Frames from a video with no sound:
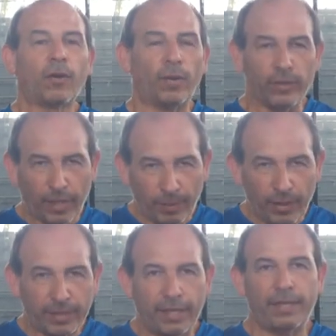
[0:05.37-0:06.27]
Cuando la
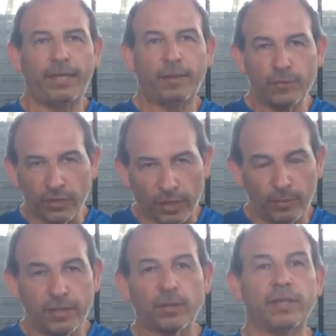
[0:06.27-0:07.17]
pelota les da mucho
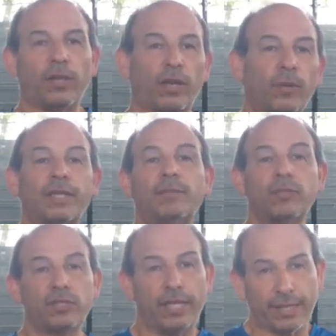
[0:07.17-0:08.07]
rebote, cuando rebota
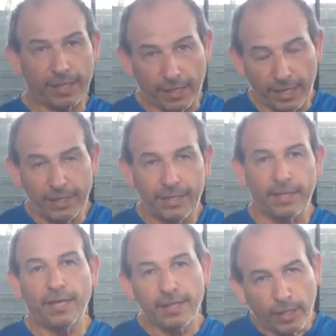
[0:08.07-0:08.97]
mucho y le queda
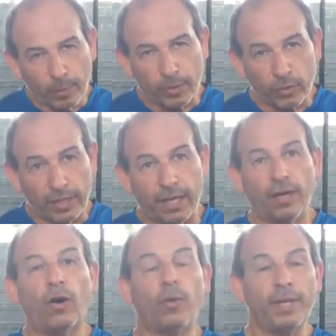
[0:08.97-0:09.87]
adelante, está la
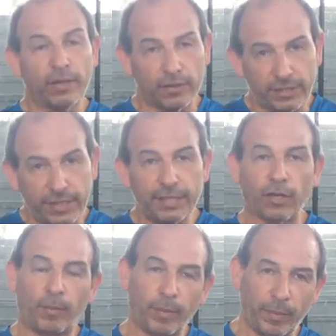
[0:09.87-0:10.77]
oportunidad, o bien con chiquita,
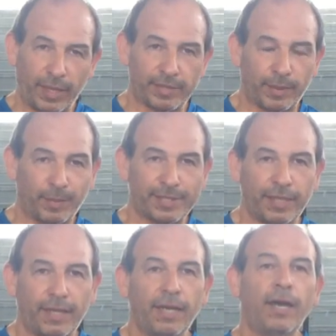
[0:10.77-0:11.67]
como vimos la semana
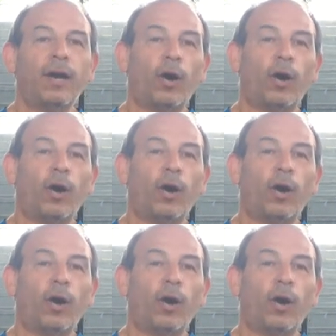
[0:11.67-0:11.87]
pasada,